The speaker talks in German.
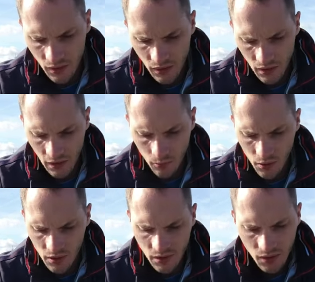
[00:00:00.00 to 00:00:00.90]
Die
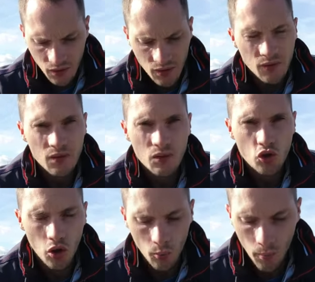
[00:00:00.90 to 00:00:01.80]
Hebel hier, die sind
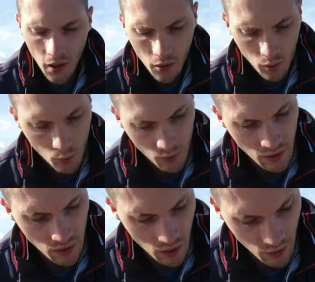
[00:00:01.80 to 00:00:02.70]
schraubbar und
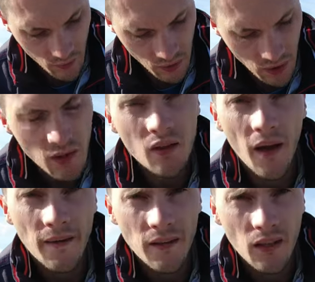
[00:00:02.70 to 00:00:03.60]
die sind hier hinten
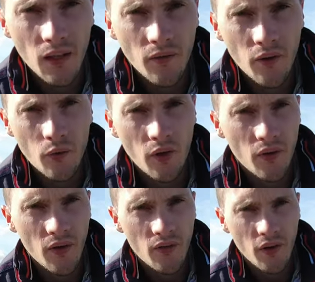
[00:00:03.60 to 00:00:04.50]
eingeklickst. Also
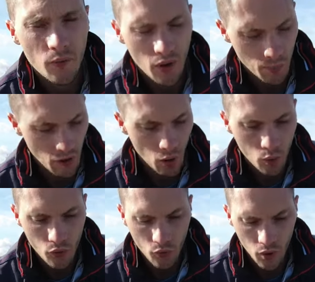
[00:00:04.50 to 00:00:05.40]
das heißt, dafür hat man
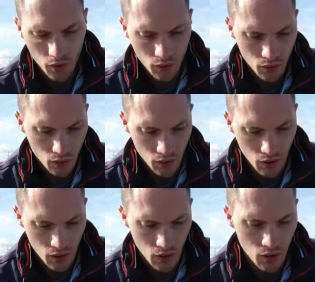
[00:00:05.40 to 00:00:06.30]
auch gesorgt. Äh, die,
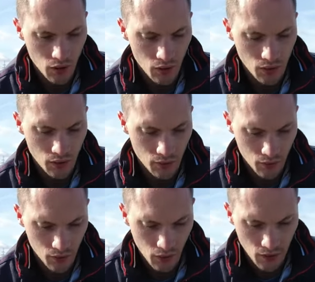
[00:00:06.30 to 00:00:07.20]
äh,
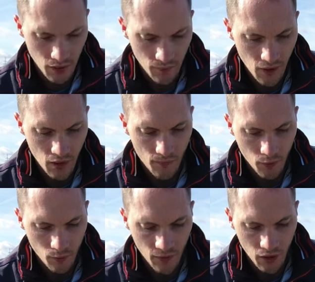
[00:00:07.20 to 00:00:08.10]
diese Antennen werden
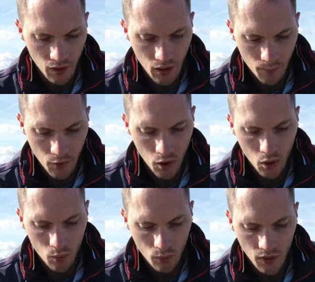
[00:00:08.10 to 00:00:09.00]
einfach nur weggeklappt
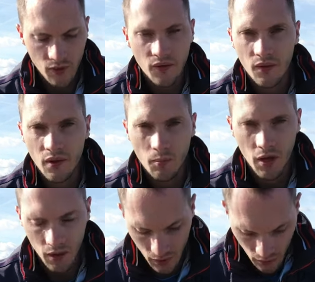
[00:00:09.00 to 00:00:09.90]
und dann ist das
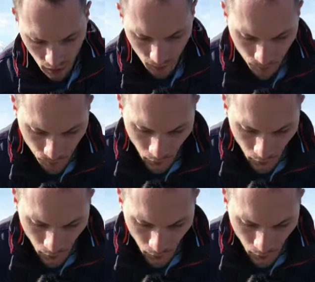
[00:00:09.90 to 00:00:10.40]
Thema erledigt.